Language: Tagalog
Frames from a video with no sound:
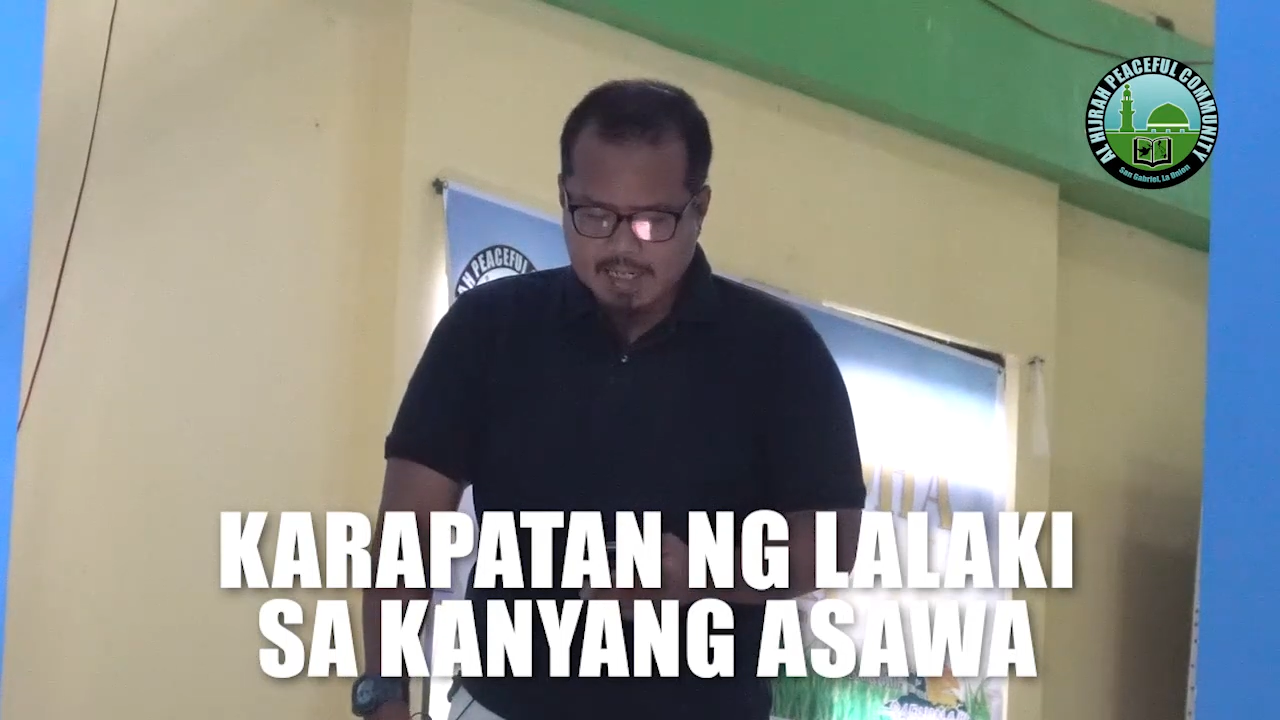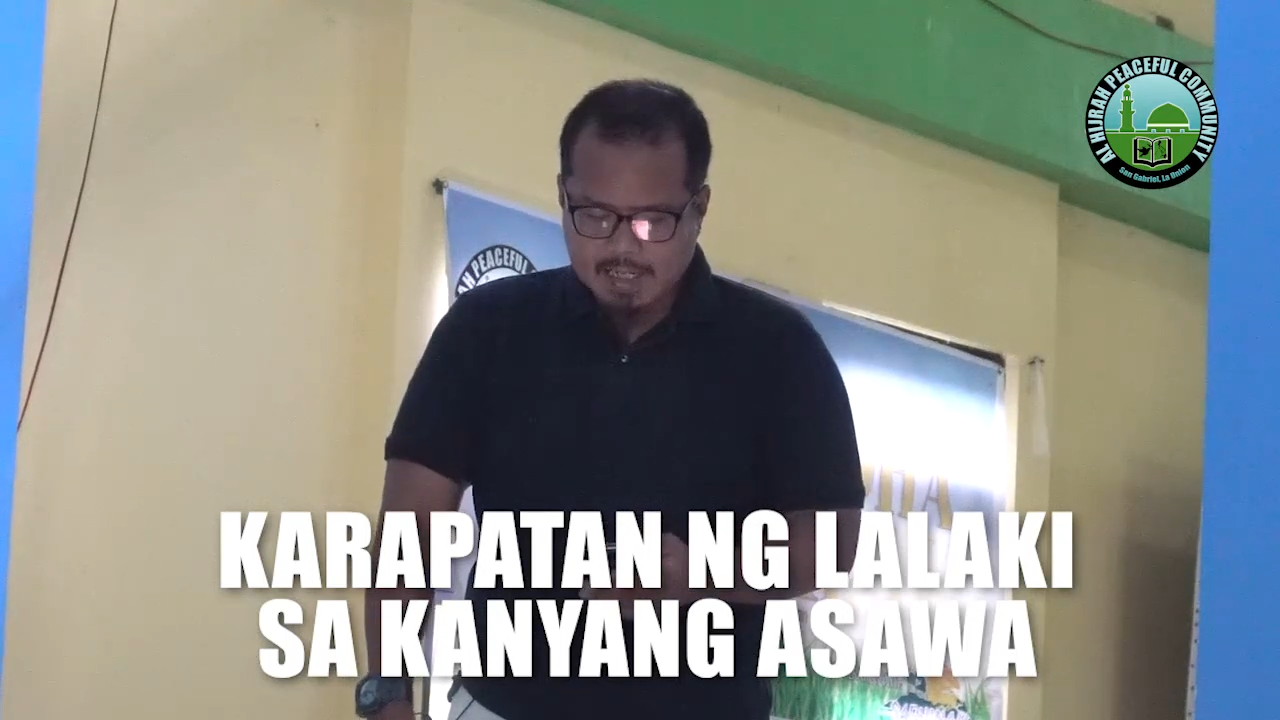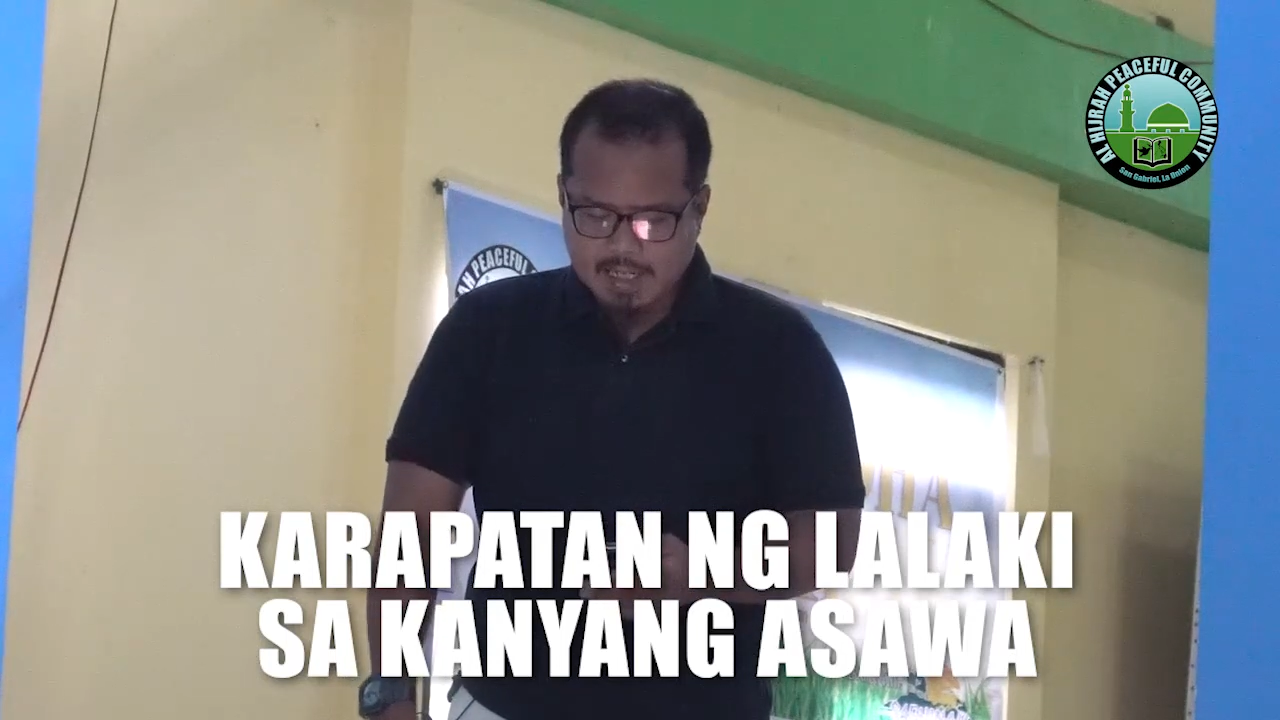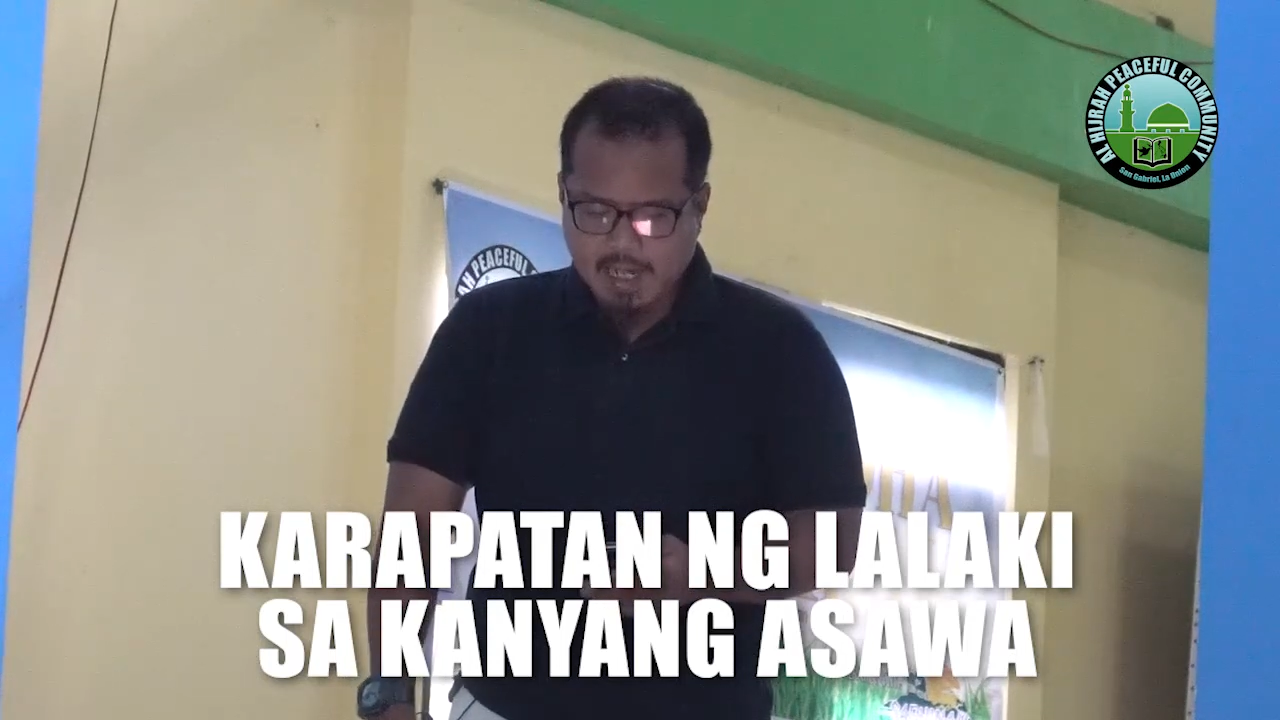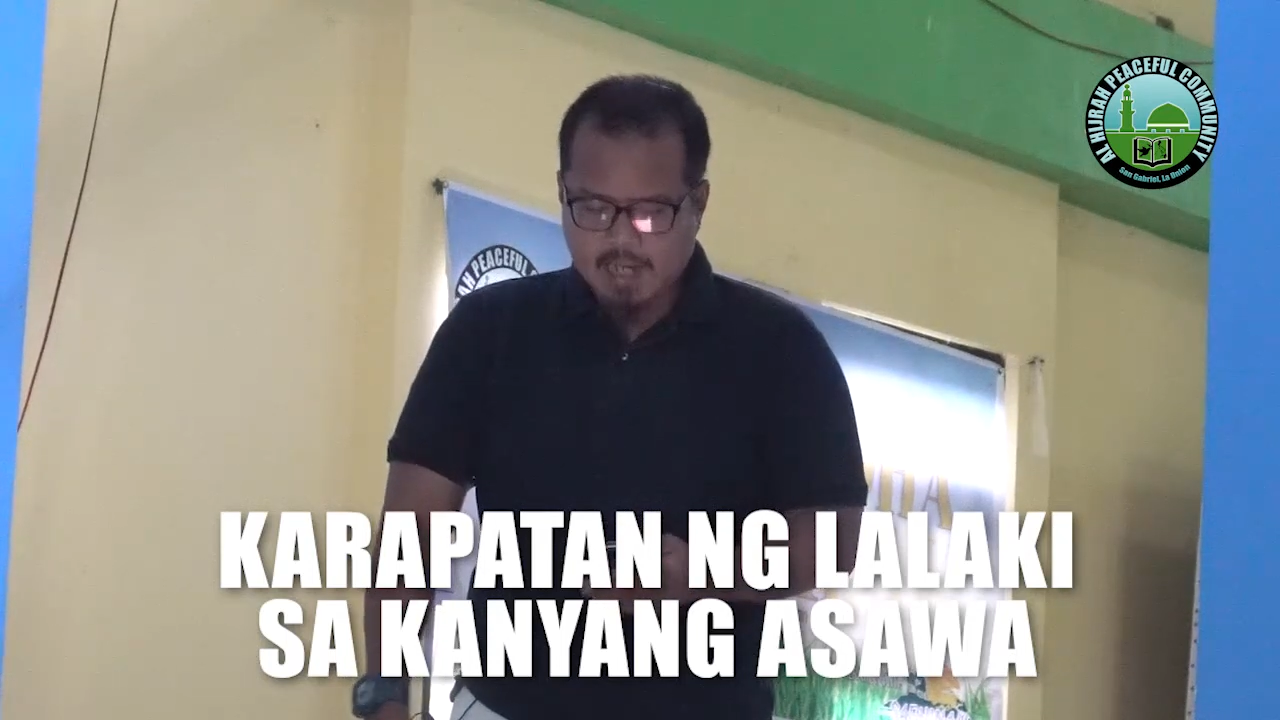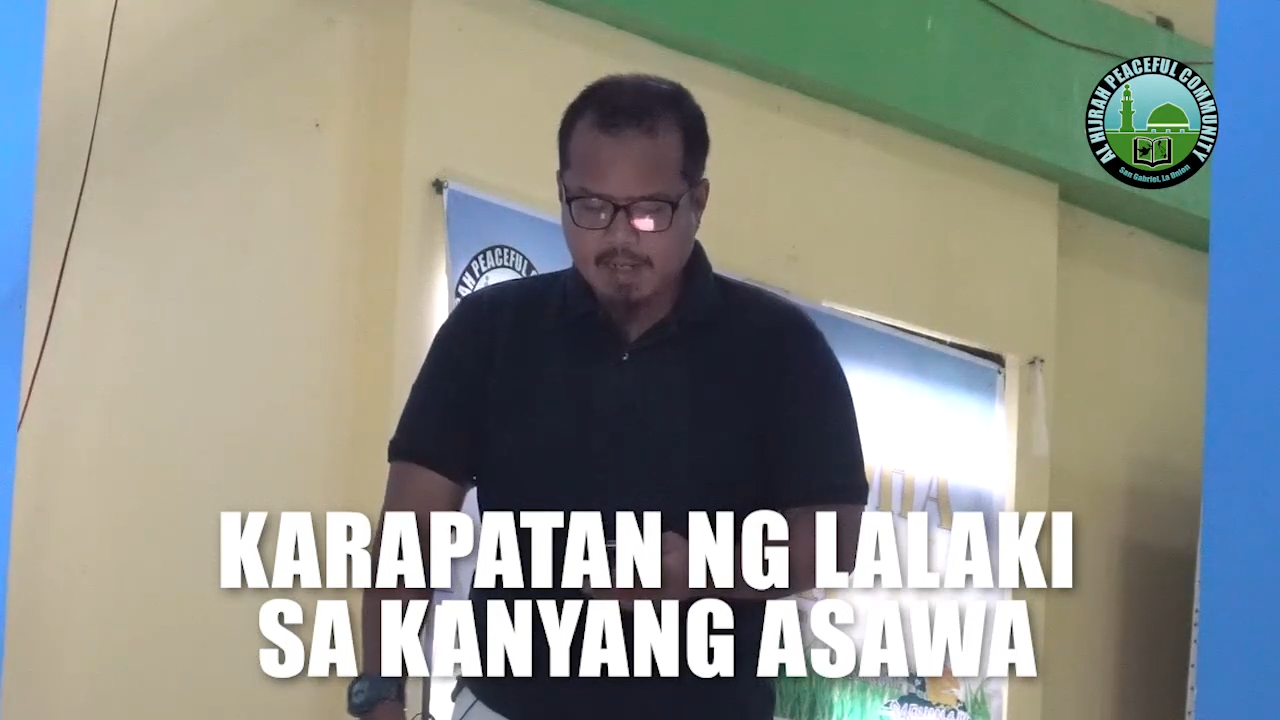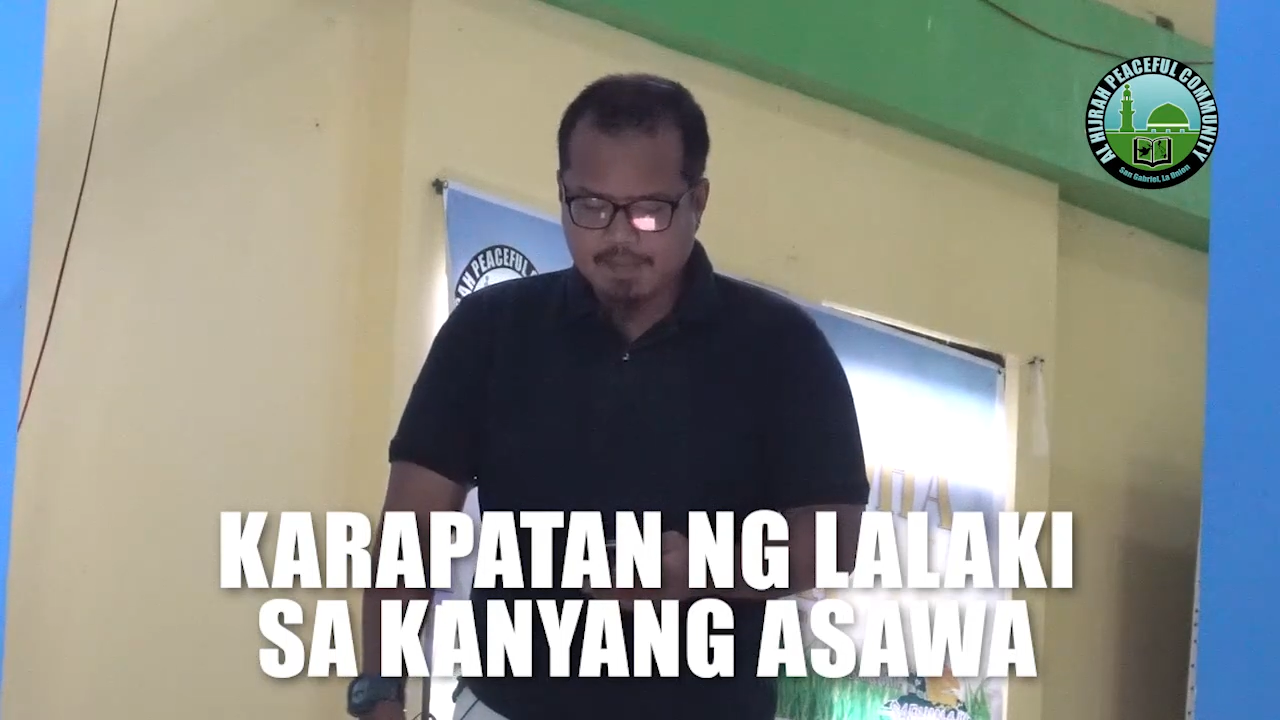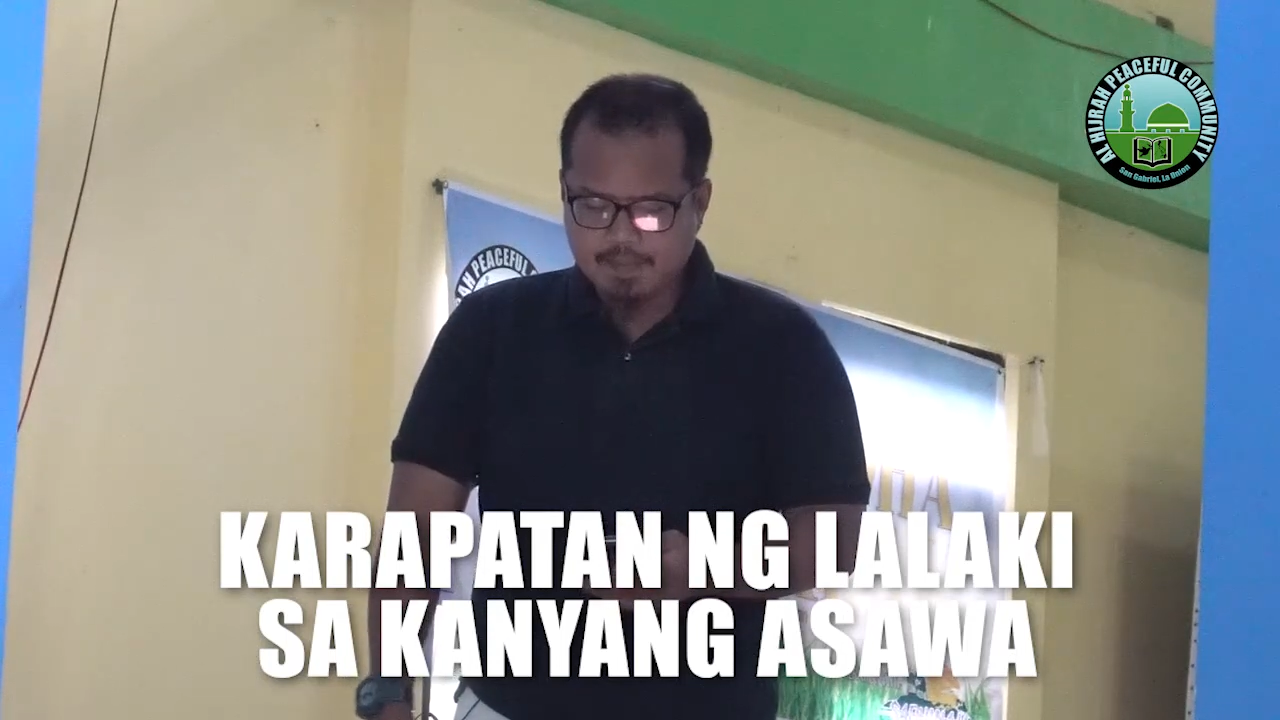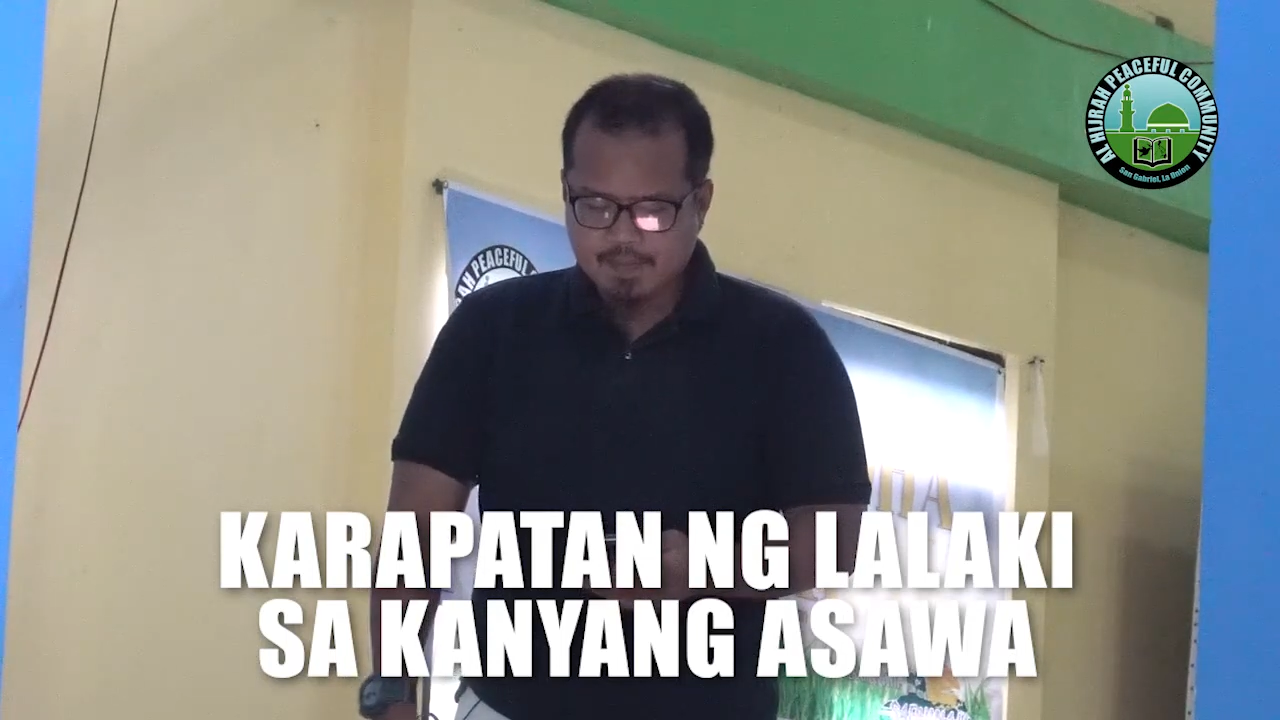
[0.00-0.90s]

ng legal